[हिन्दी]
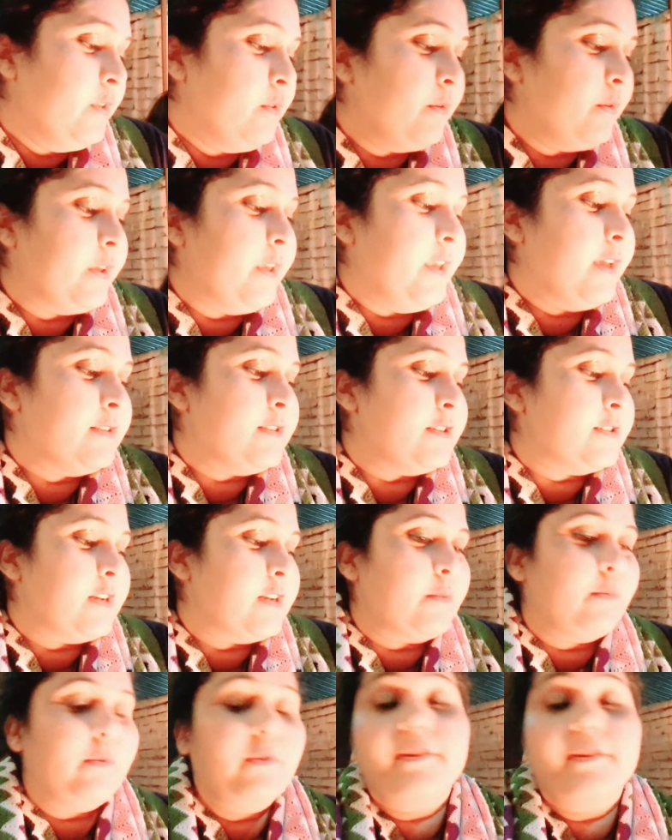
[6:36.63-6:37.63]
क्योंकि एक
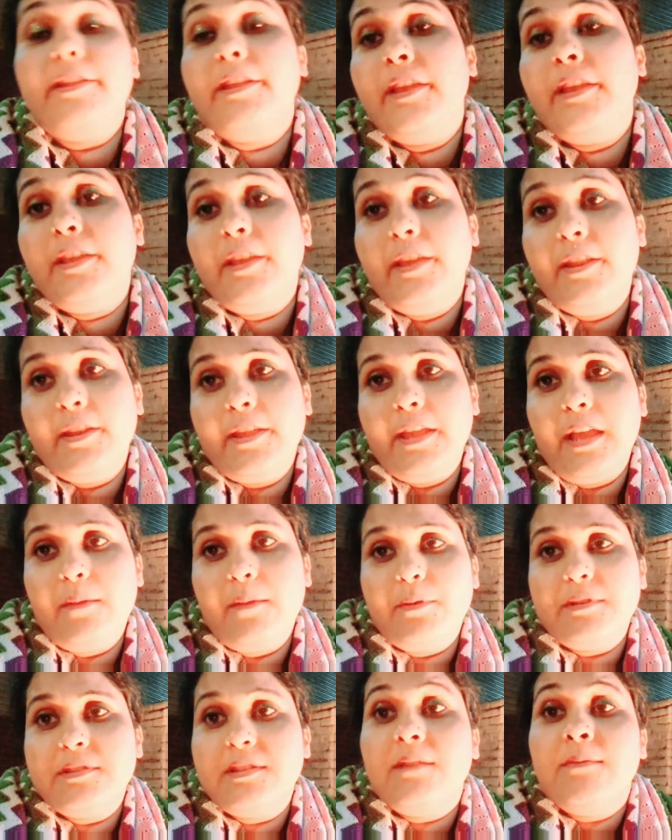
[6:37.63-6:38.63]
सिस्टर बोल रही है कि इनके
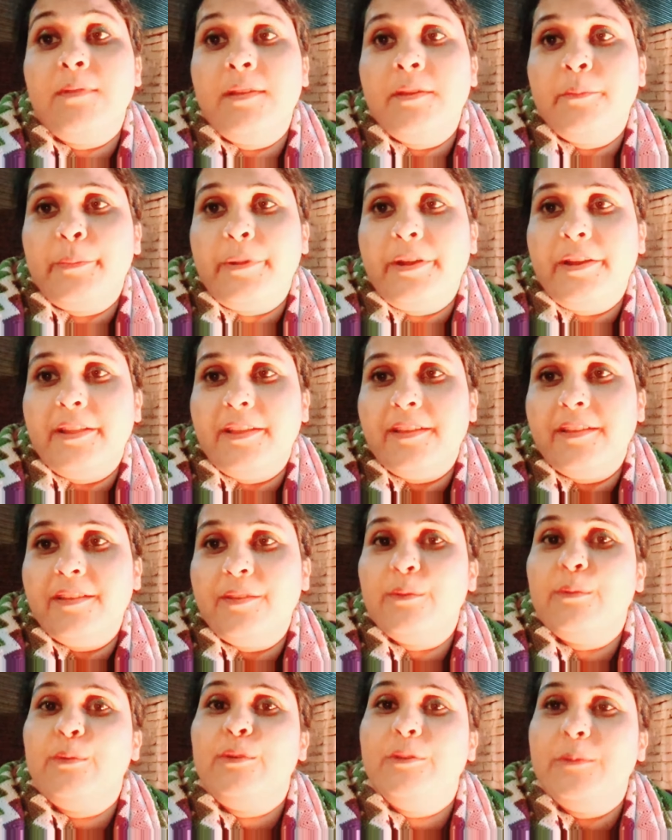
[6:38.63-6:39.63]
यहाँ पर सब अनपढ़ है
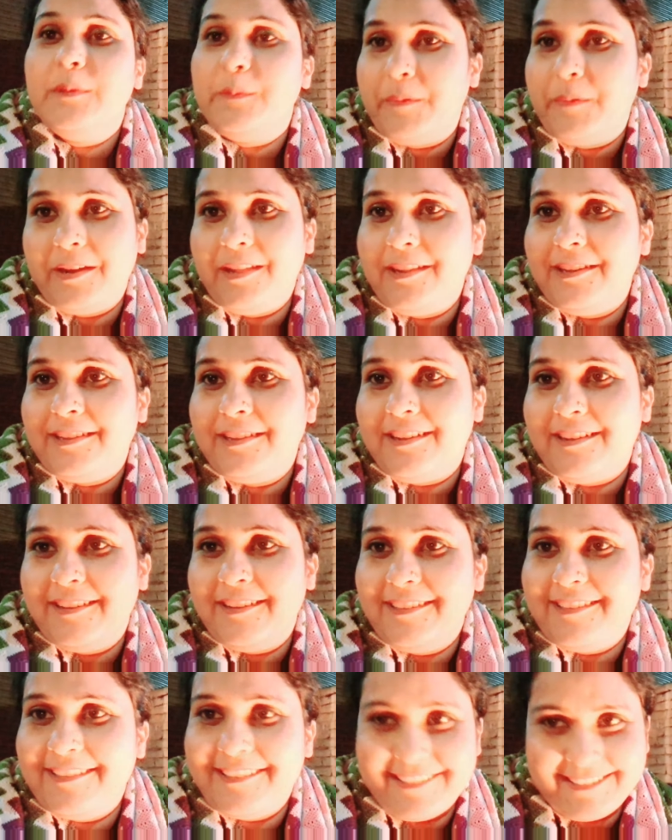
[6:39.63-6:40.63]
कोई भी पढ़ा लिखा
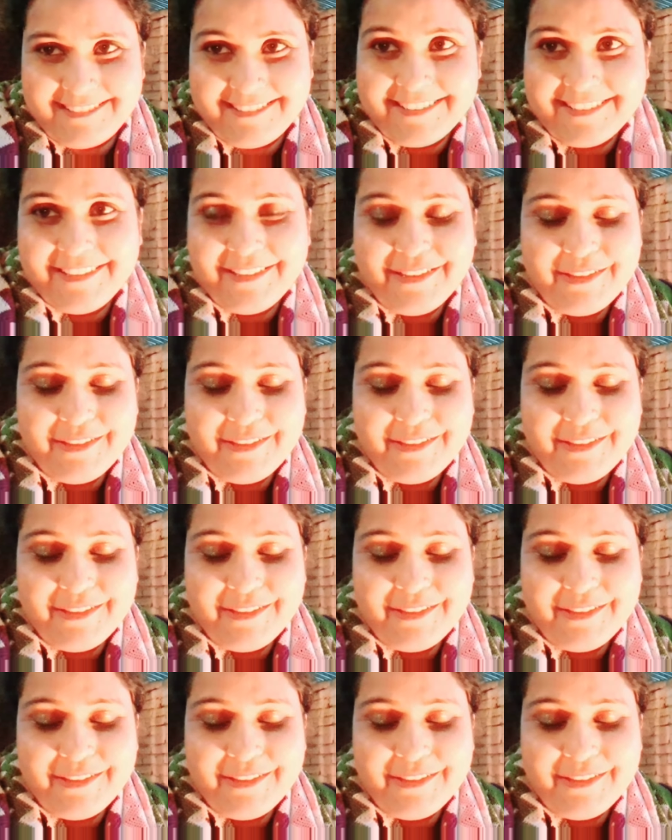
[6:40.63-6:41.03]
नहीं है